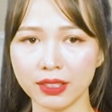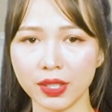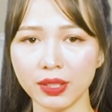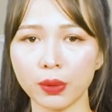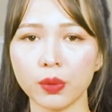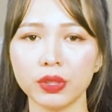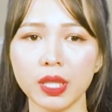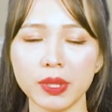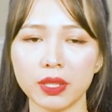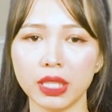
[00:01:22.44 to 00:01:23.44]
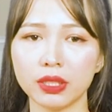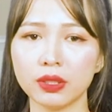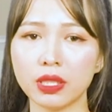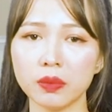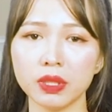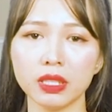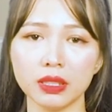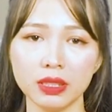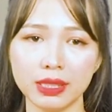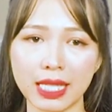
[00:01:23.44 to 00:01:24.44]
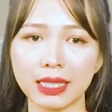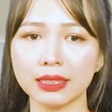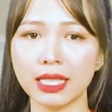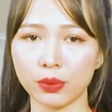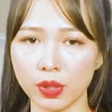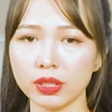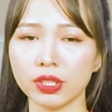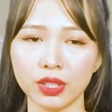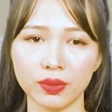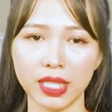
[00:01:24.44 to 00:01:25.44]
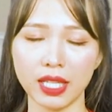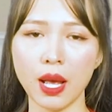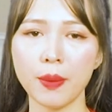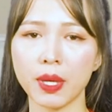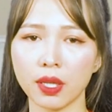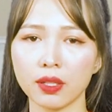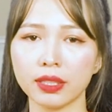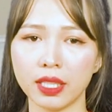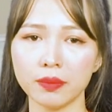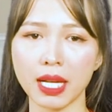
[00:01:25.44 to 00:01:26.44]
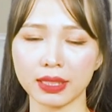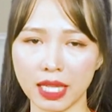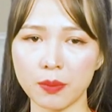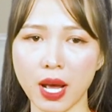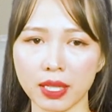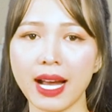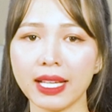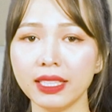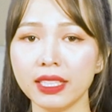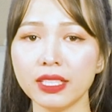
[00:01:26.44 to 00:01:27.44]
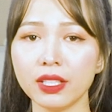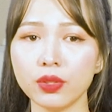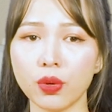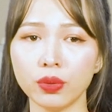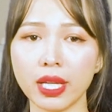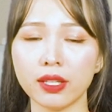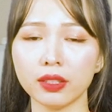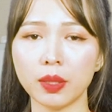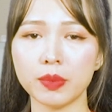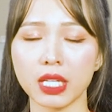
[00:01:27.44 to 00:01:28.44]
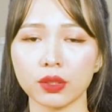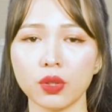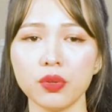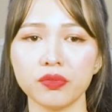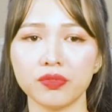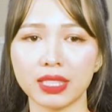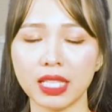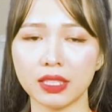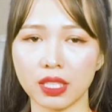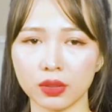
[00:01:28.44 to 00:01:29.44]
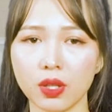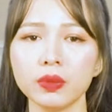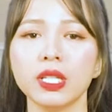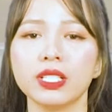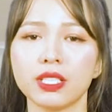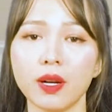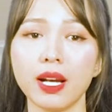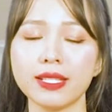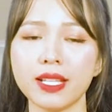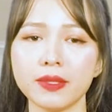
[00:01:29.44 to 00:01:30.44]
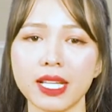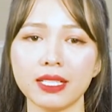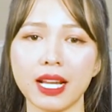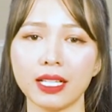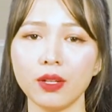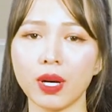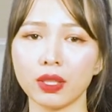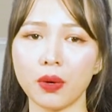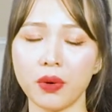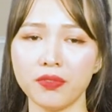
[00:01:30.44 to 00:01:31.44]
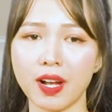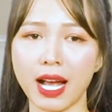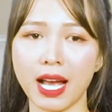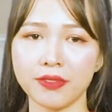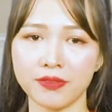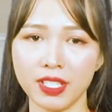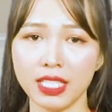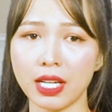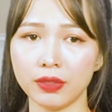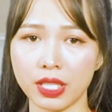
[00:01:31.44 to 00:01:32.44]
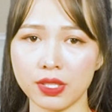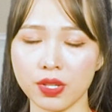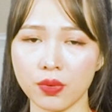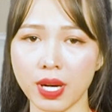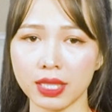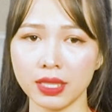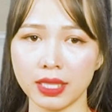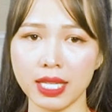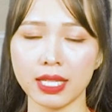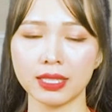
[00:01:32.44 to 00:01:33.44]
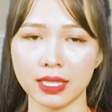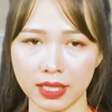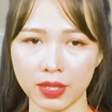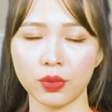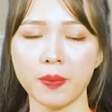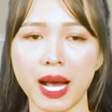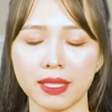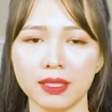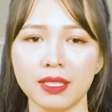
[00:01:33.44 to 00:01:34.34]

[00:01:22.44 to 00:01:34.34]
Nếu càng cố chấp giao dịch, không những chẳng giải quyết được điều gì mà còn khiến bạn thêm loạn. Hãy nghỉ ngơi đủ để có tâm trạng tốt và tinh thần tốt. Sau đó hãy xem xét lại các khoản lỗ và hành vi giao dịch trong khoảng thời gian gần đây của bạn.